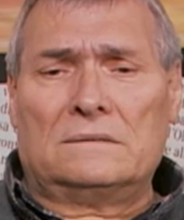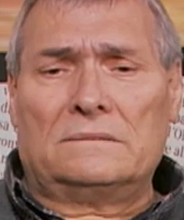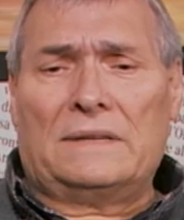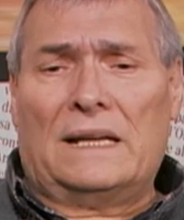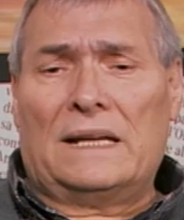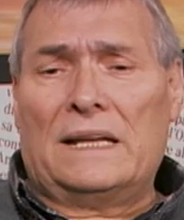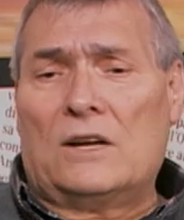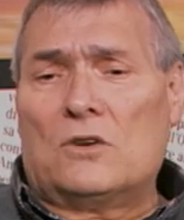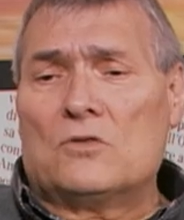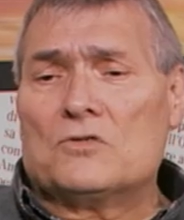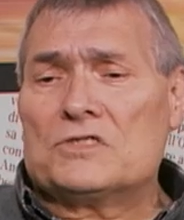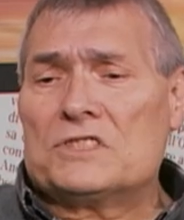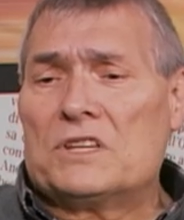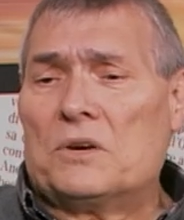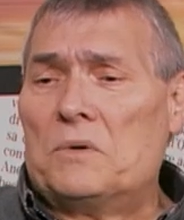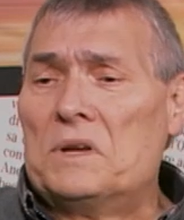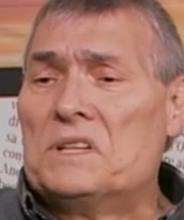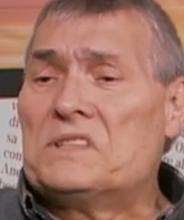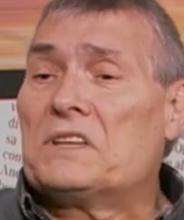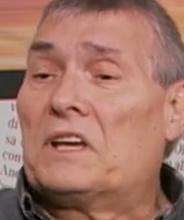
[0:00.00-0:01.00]
dalle
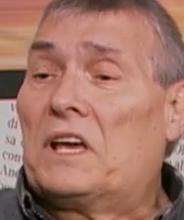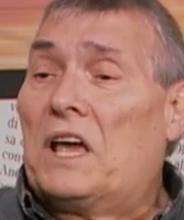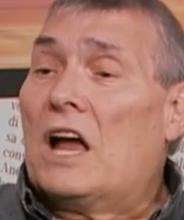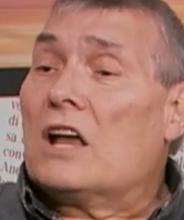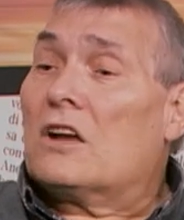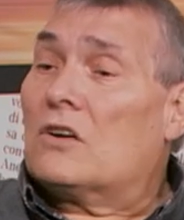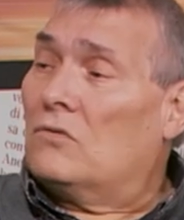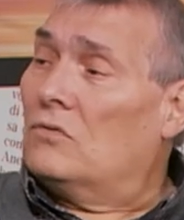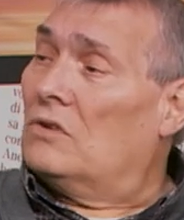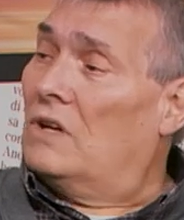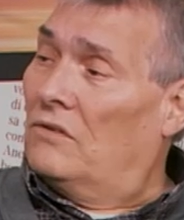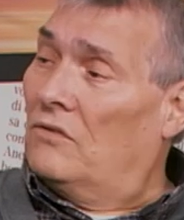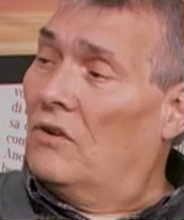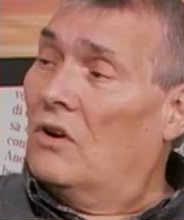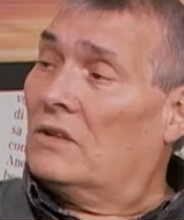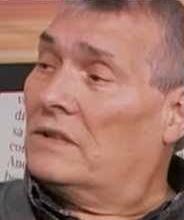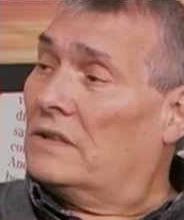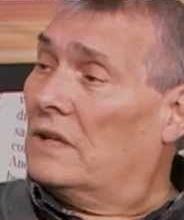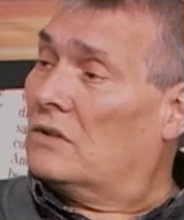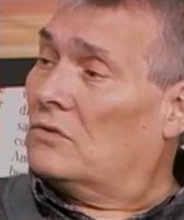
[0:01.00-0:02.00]
conseguenze che alcune
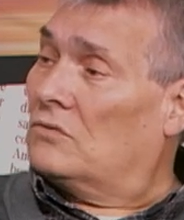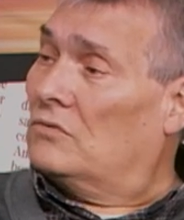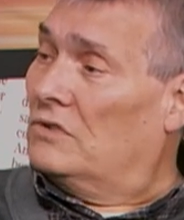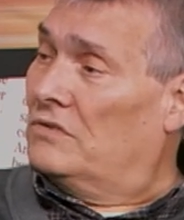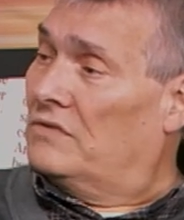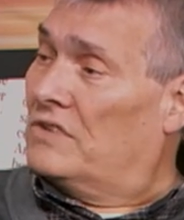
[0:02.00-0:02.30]
volte alcuni